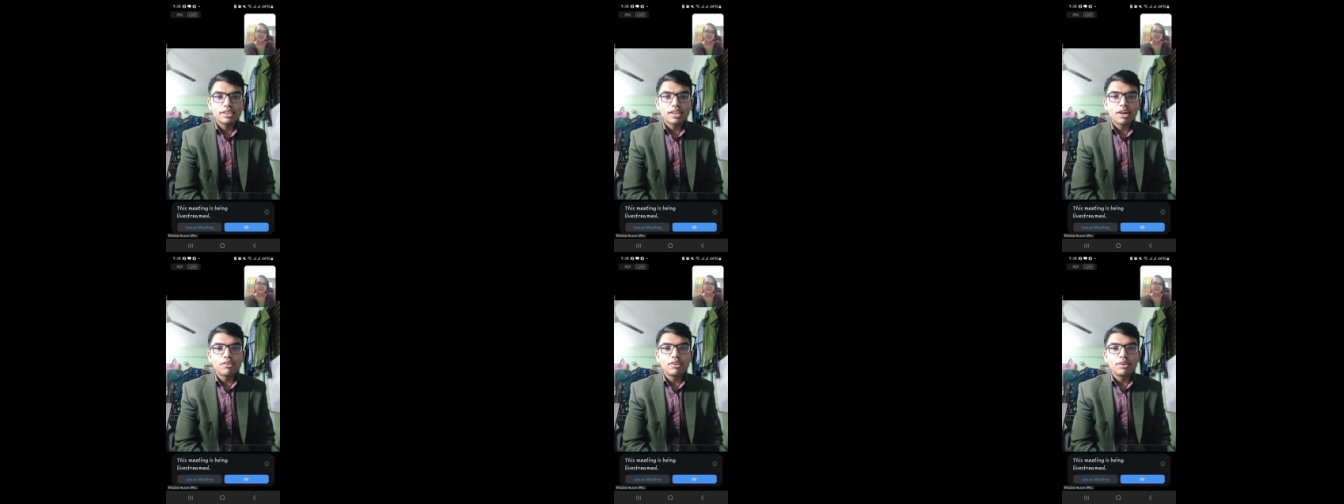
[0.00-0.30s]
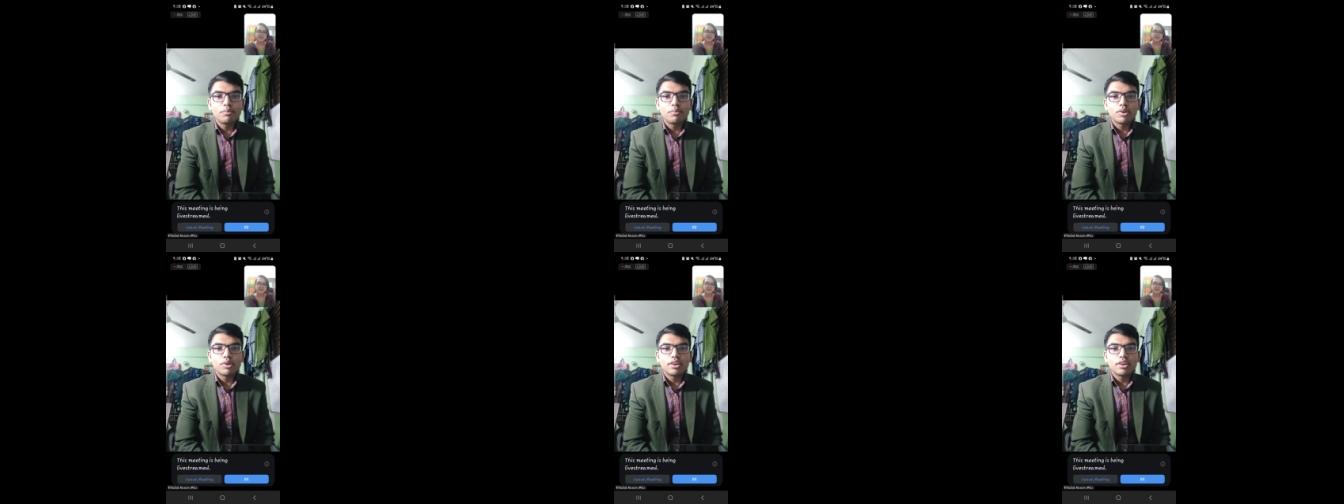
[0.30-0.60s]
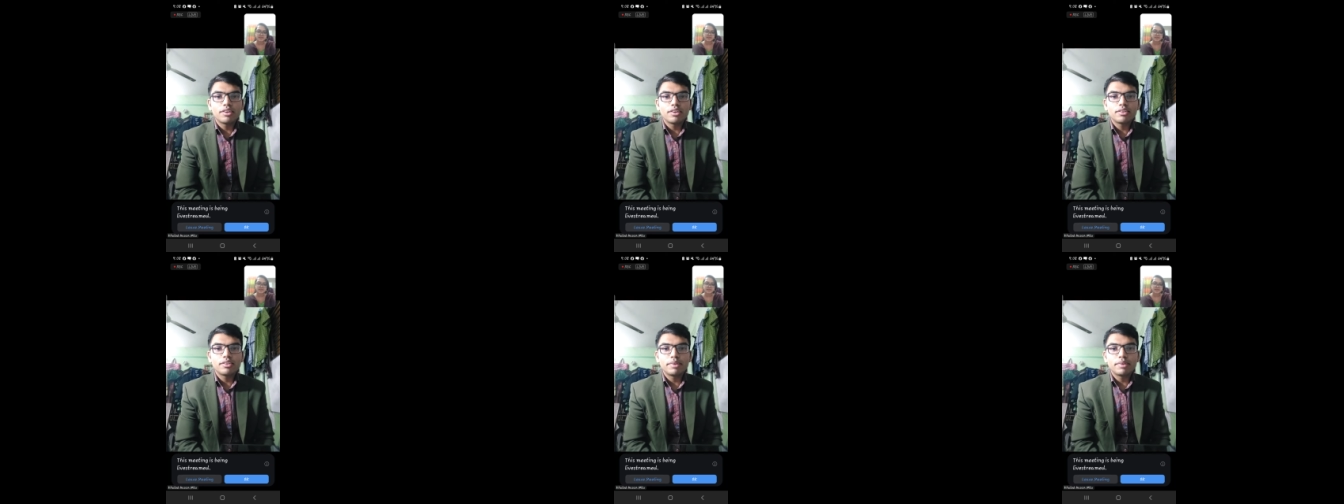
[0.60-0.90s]
তাহলে মনে
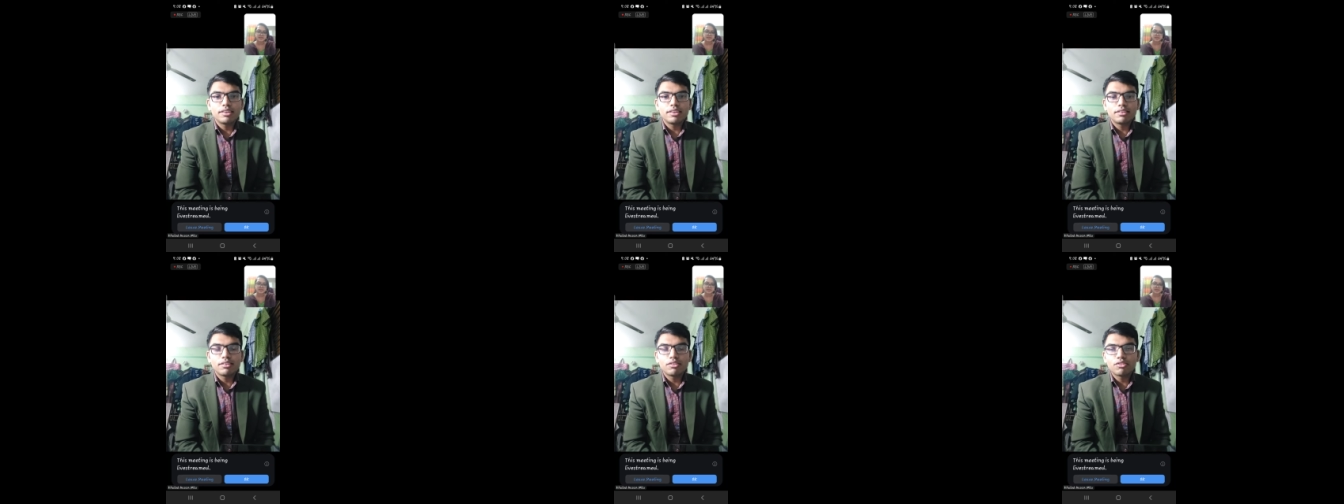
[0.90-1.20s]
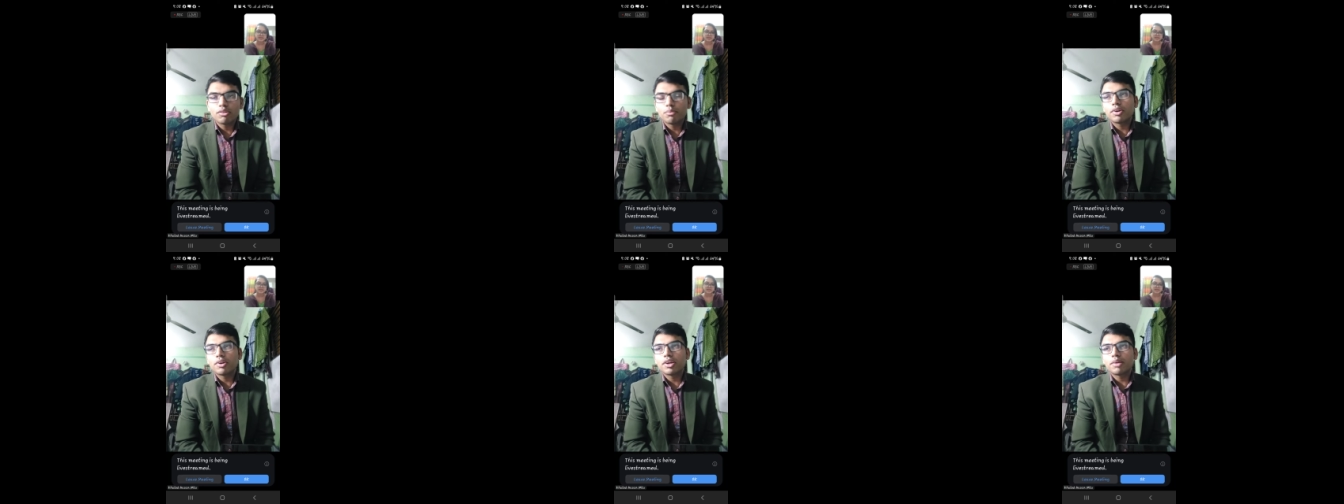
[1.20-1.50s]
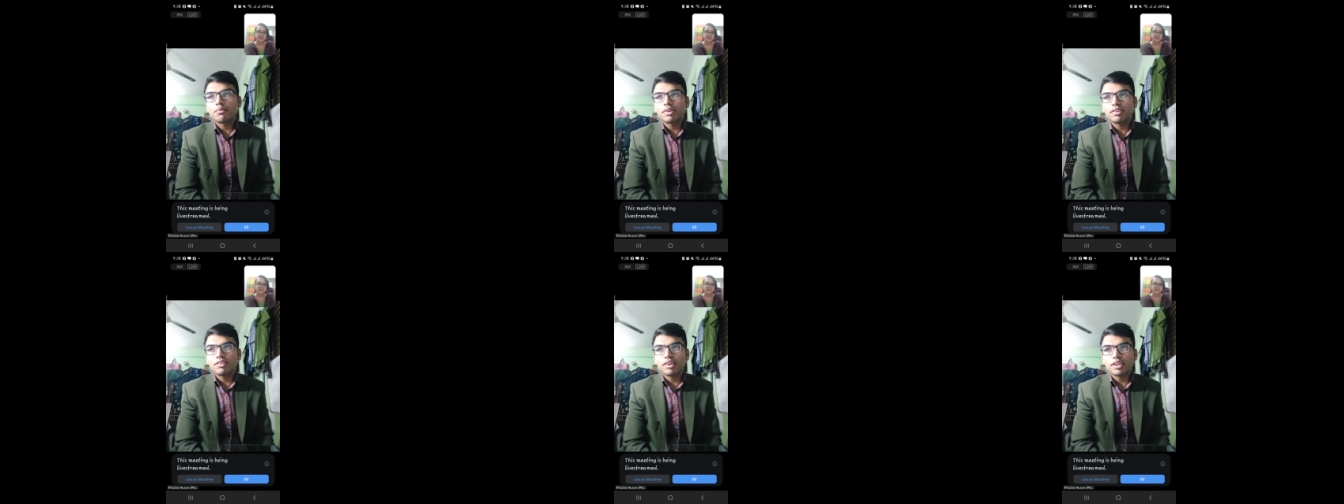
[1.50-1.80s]
হয় যে মেডিসিন
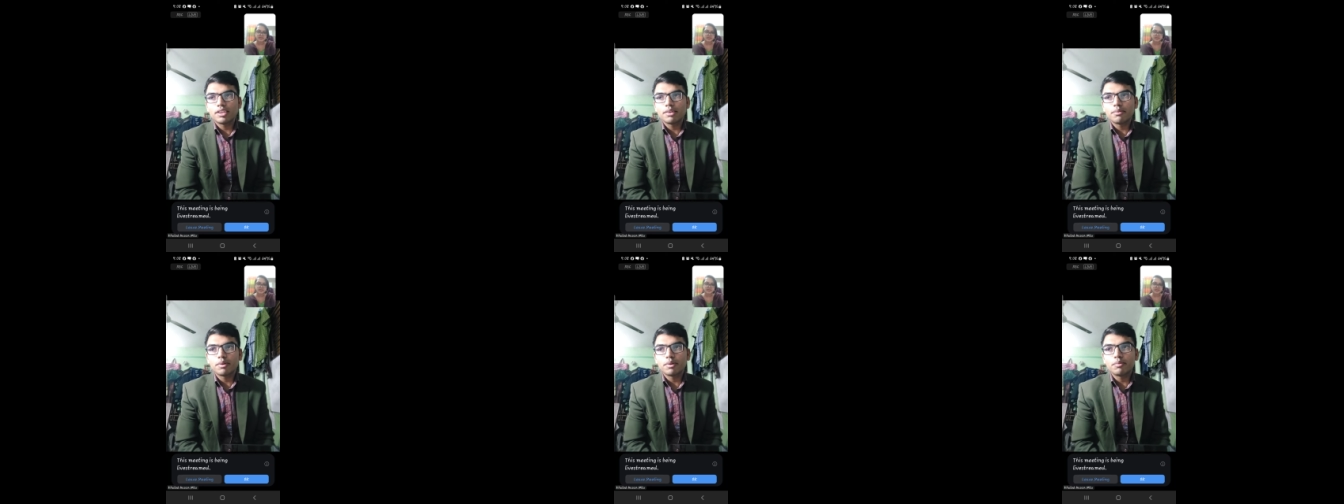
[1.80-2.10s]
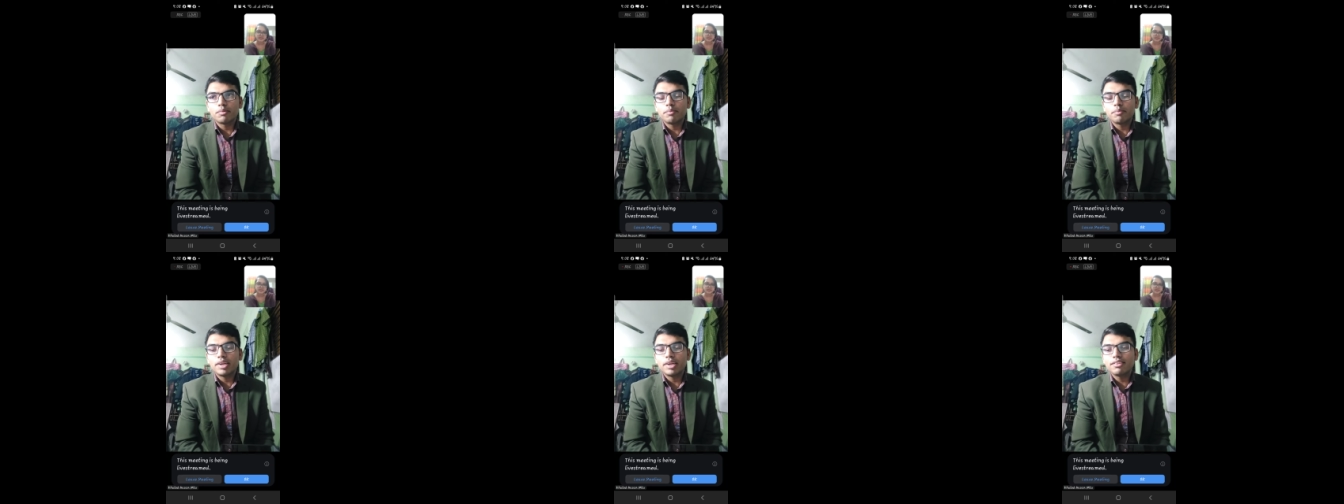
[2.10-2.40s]
সম্পর্কে আমরা জানতে পারবো